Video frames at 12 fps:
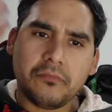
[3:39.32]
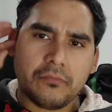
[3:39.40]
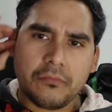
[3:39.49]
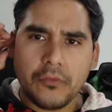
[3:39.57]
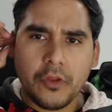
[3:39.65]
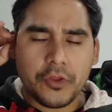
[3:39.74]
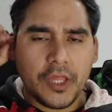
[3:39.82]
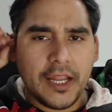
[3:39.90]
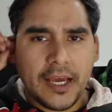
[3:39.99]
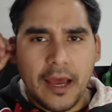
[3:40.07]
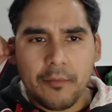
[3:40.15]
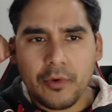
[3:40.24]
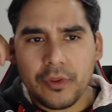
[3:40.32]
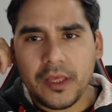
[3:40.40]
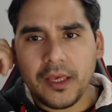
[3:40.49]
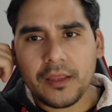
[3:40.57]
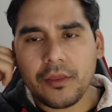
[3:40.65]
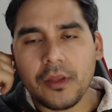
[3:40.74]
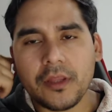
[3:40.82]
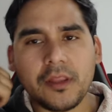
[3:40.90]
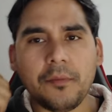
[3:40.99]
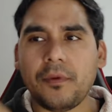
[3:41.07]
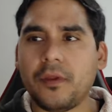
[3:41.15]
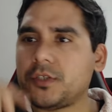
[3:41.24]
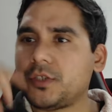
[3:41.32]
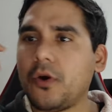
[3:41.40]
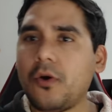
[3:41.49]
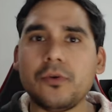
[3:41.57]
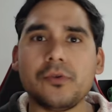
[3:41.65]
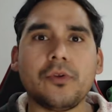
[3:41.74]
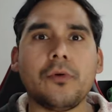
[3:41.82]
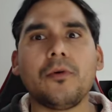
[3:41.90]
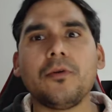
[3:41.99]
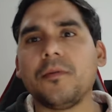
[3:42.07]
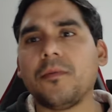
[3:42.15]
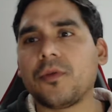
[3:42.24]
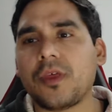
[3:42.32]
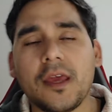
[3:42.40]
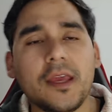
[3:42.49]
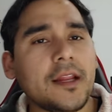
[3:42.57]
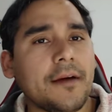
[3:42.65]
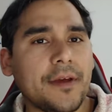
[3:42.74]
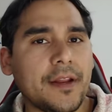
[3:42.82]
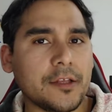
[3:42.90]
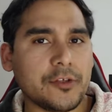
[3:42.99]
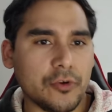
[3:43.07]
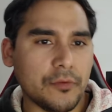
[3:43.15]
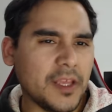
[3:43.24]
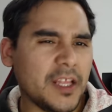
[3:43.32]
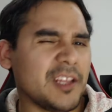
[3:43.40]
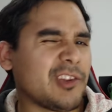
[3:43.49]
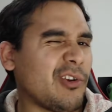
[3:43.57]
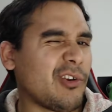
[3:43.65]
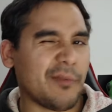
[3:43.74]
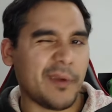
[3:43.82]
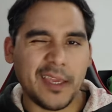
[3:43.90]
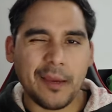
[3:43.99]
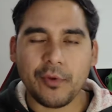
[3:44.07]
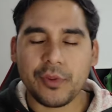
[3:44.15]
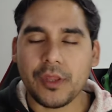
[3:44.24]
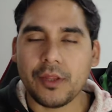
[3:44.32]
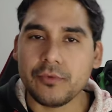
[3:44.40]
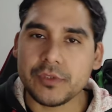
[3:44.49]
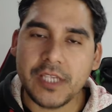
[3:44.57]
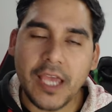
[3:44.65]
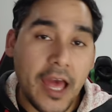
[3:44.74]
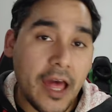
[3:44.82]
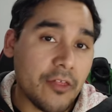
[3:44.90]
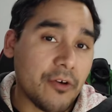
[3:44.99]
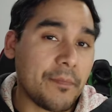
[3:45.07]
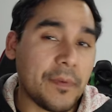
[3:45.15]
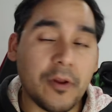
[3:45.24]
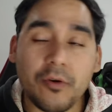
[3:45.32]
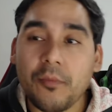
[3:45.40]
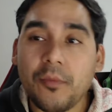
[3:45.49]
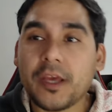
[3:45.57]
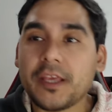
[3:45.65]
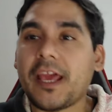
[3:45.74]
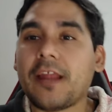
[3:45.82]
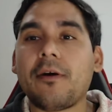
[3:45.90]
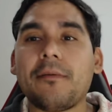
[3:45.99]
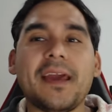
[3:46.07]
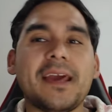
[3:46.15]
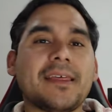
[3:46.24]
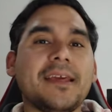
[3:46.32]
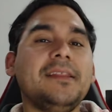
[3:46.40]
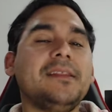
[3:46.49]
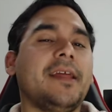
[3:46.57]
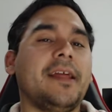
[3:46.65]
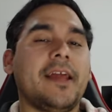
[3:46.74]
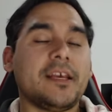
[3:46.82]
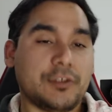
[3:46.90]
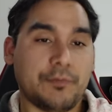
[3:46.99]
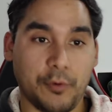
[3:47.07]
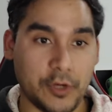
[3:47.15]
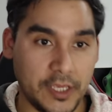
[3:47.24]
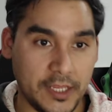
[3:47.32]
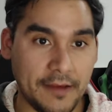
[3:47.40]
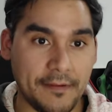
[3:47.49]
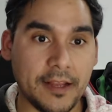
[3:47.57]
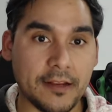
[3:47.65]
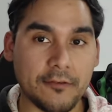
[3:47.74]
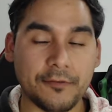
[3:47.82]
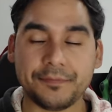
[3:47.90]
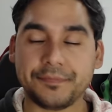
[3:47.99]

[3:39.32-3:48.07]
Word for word: nos alejamos de ese tipo de shows, no volvimos a ir a ver a John Milton, lo veíamos anunciado, pero como que ya no había ese interés por ir a verlo.